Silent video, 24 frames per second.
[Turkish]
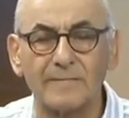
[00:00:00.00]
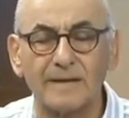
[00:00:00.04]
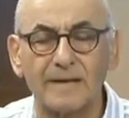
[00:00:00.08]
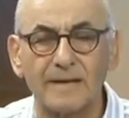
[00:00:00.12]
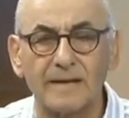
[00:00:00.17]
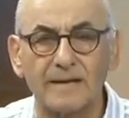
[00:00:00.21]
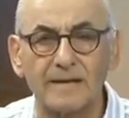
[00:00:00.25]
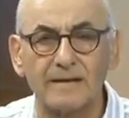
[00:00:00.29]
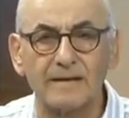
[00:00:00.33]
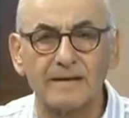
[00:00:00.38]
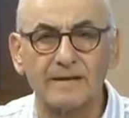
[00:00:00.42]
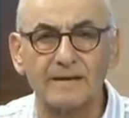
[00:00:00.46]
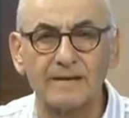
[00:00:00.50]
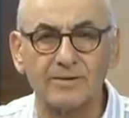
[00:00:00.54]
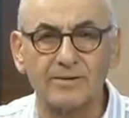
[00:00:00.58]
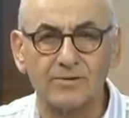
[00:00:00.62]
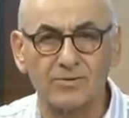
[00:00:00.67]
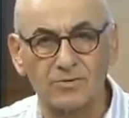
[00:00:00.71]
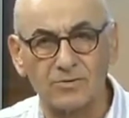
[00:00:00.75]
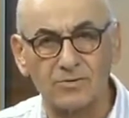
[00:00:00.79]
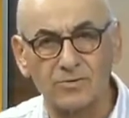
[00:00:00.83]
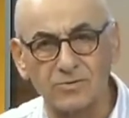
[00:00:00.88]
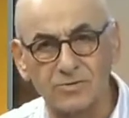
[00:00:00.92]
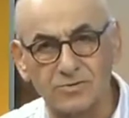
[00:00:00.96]
yayın
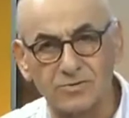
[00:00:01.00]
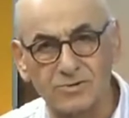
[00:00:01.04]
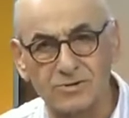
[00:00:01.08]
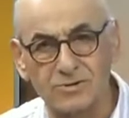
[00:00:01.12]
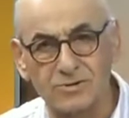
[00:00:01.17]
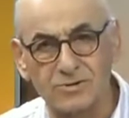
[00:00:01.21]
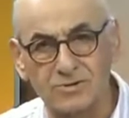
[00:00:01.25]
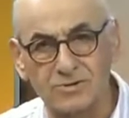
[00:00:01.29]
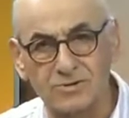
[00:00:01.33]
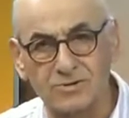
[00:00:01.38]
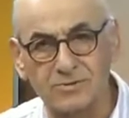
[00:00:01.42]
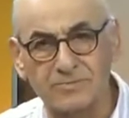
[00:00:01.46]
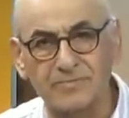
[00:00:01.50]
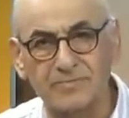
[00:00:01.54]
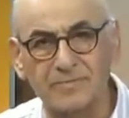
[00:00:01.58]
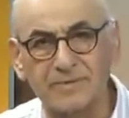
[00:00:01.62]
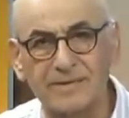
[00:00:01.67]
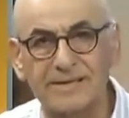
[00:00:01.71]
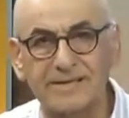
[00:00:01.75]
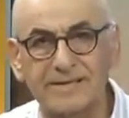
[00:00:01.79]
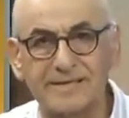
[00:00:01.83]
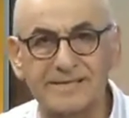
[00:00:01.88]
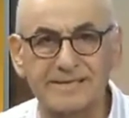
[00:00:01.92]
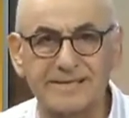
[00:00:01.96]
kuruluşu
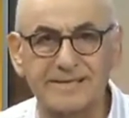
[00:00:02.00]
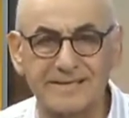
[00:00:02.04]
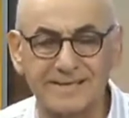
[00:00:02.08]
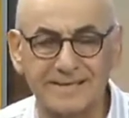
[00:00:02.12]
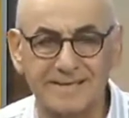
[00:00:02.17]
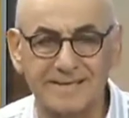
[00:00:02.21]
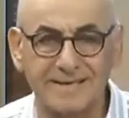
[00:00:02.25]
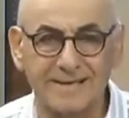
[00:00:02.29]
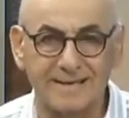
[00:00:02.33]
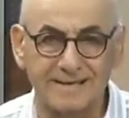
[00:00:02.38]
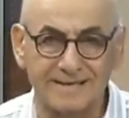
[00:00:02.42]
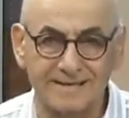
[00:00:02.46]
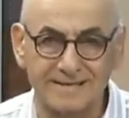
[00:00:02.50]
gazetelerde